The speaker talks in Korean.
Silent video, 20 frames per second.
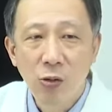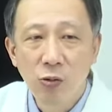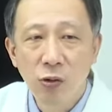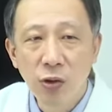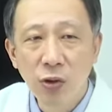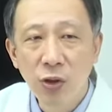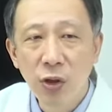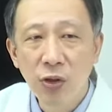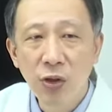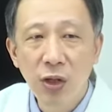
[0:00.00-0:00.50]

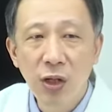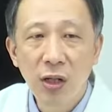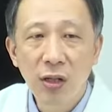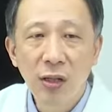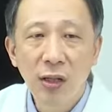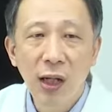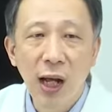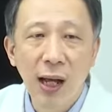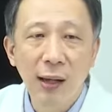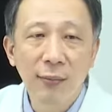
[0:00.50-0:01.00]

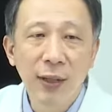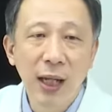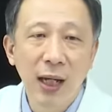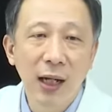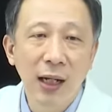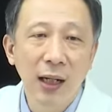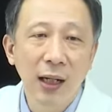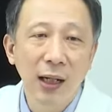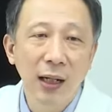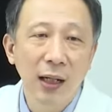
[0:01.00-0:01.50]
국소전립선
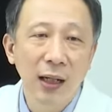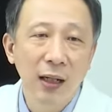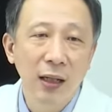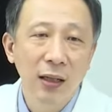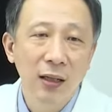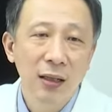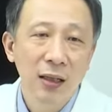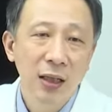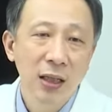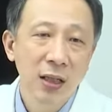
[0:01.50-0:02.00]

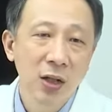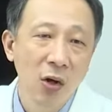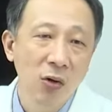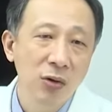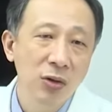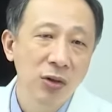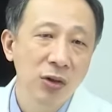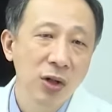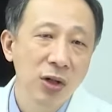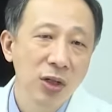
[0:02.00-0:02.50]
암이야
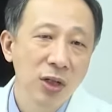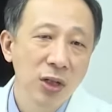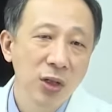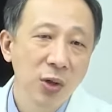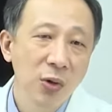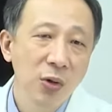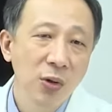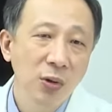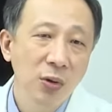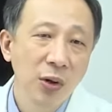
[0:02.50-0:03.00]
적극적인
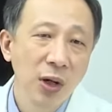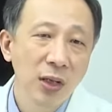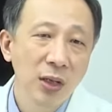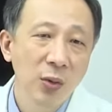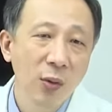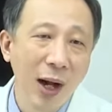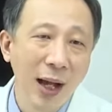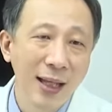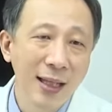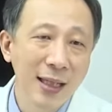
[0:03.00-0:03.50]
치료를
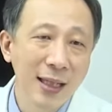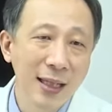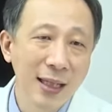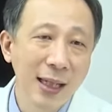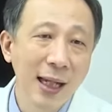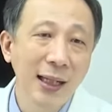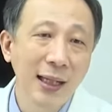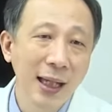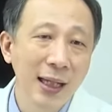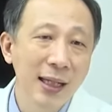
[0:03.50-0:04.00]
통해서
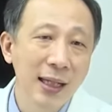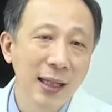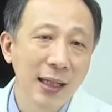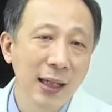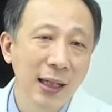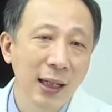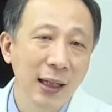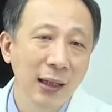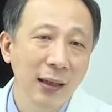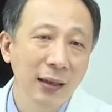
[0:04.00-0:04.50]
완치가
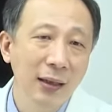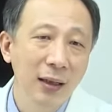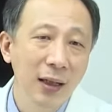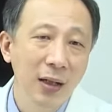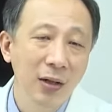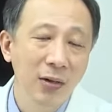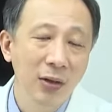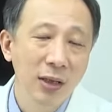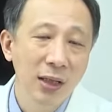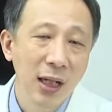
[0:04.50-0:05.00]
되니까
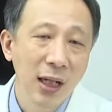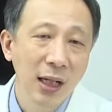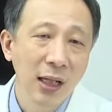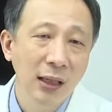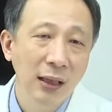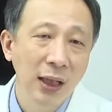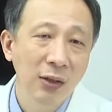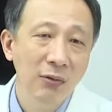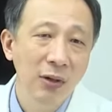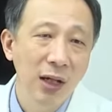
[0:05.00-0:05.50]
이건
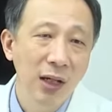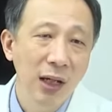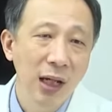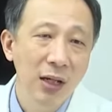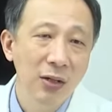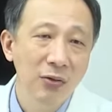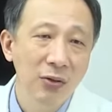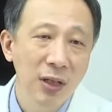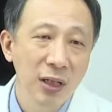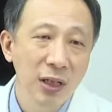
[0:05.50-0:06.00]
착하다고
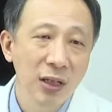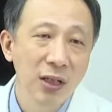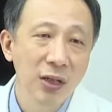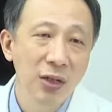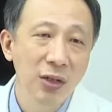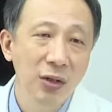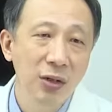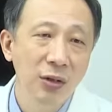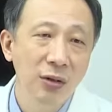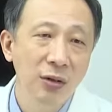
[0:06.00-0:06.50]
얘기할 수
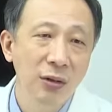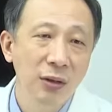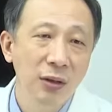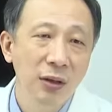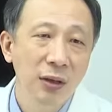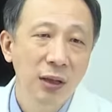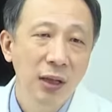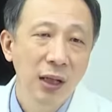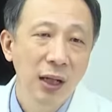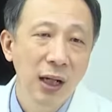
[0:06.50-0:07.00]
있지요.
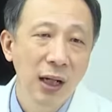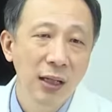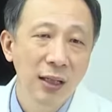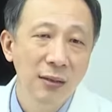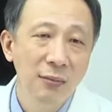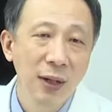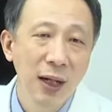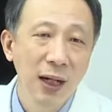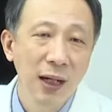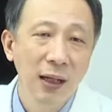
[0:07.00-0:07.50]

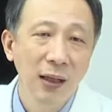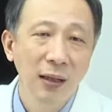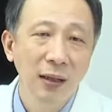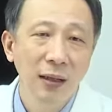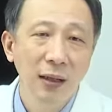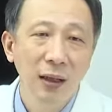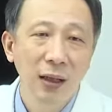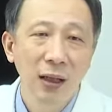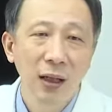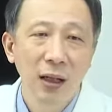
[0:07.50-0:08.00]

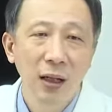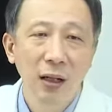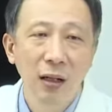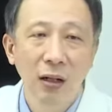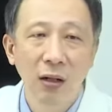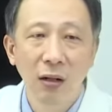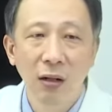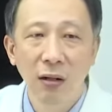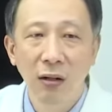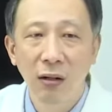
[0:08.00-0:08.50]
하지만
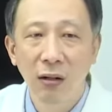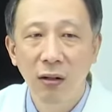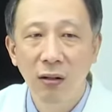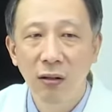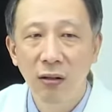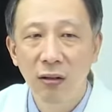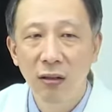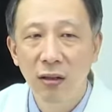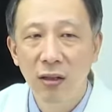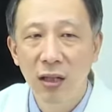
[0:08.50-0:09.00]

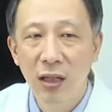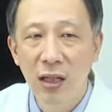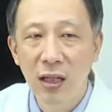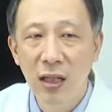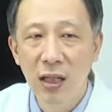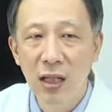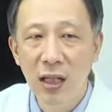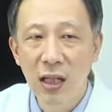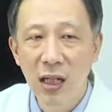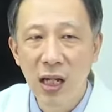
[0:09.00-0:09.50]
어,
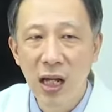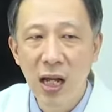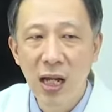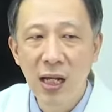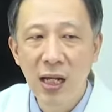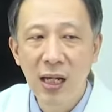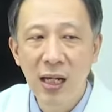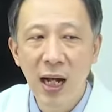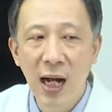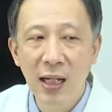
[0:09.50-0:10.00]
이
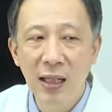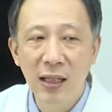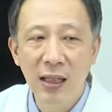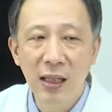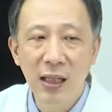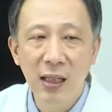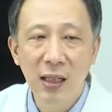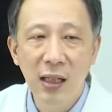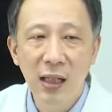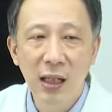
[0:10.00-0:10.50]
1기나
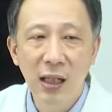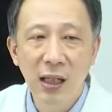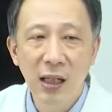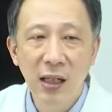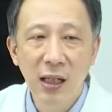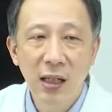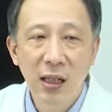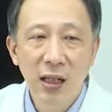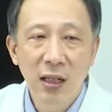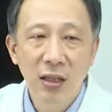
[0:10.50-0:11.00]

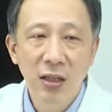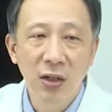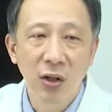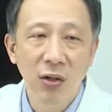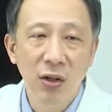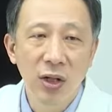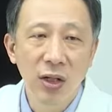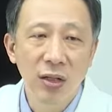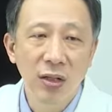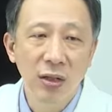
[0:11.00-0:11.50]
2기
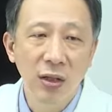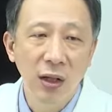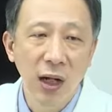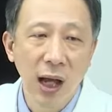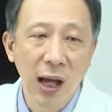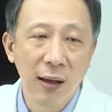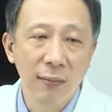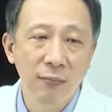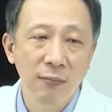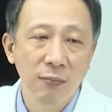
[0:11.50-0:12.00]
전립선
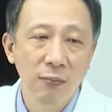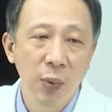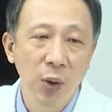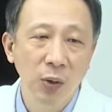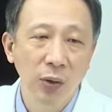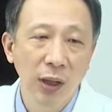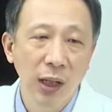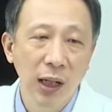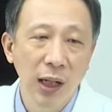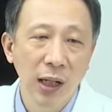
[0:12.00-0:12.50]

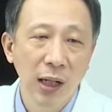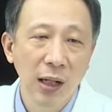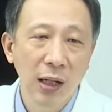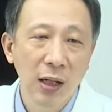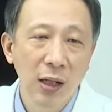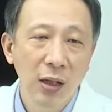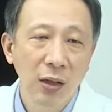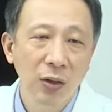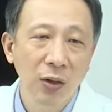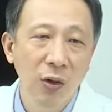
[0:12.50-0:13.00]
암보다
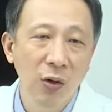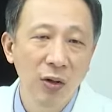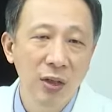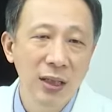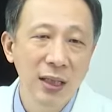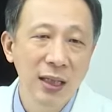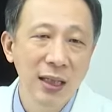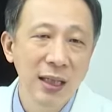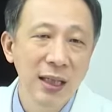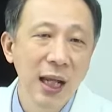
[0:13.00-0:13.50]
더
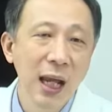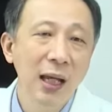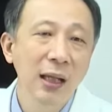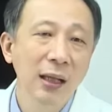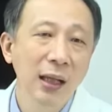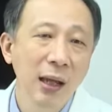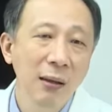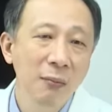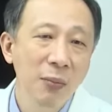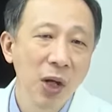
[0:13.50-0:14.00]

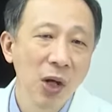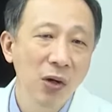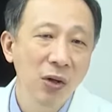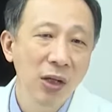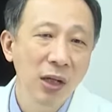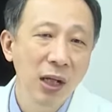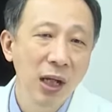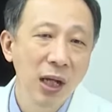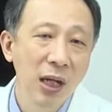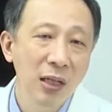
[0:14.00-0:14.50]
진행된
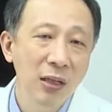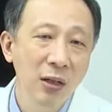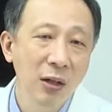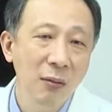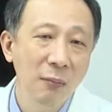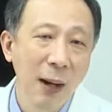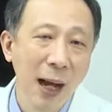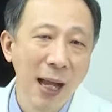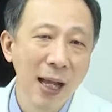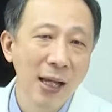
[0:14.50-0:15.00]

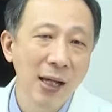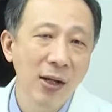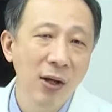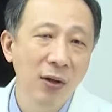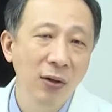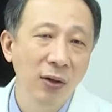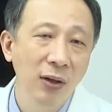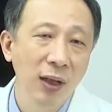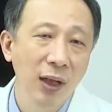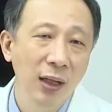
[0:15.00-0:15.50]
병기에서
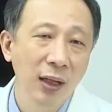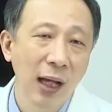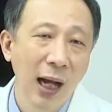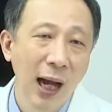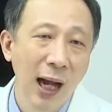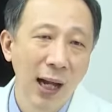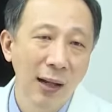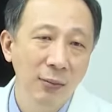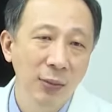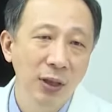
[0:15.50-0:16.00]
발견된
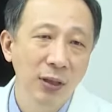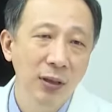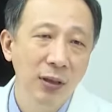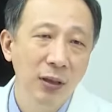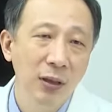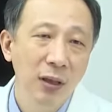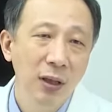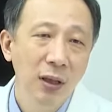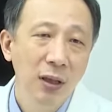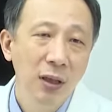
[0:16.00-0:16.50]

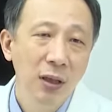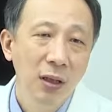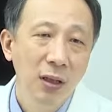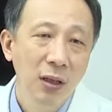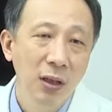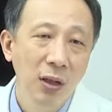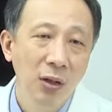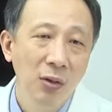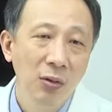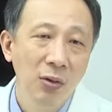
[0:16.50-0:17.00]
암은
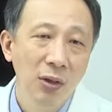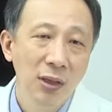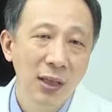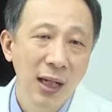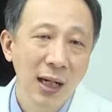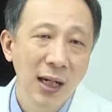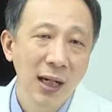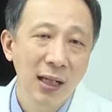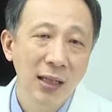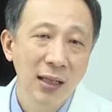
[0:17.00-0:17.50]
결코
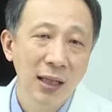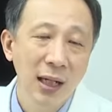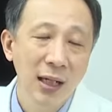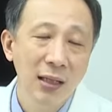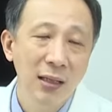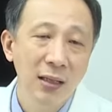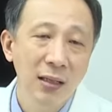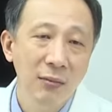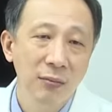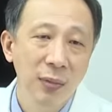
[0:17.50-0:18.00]
착하지
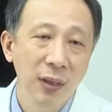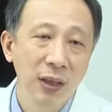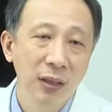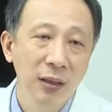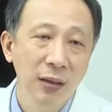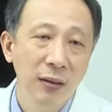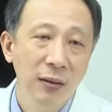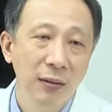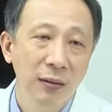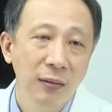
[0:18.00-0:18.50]

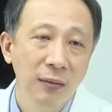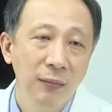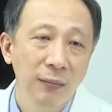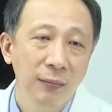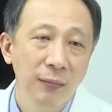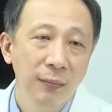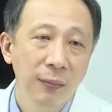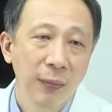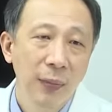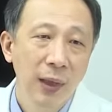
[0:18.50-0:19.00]
않습니다.
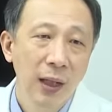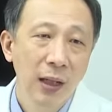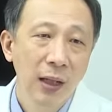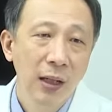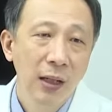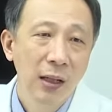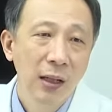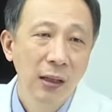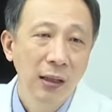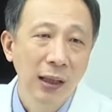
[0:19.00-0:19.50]

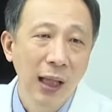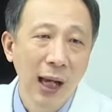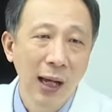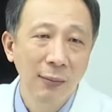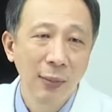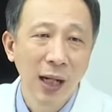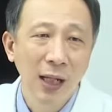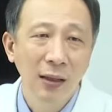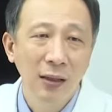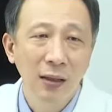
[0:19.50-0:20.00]

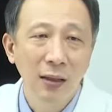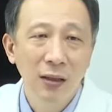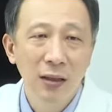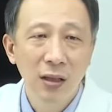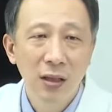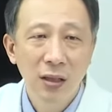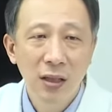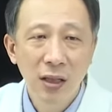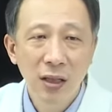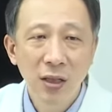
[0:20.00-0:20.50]
다만
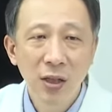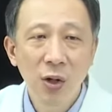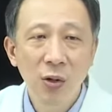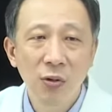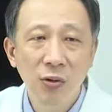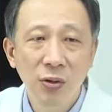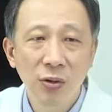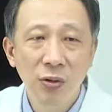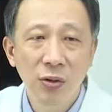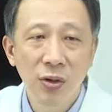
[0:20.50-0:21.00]

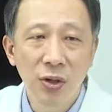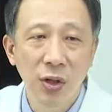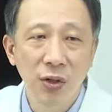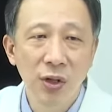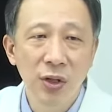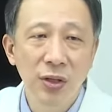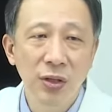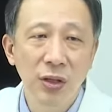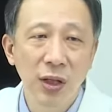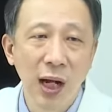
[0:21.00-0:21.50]
특징적으로
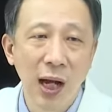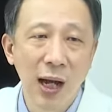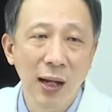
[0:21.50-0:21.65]
전립선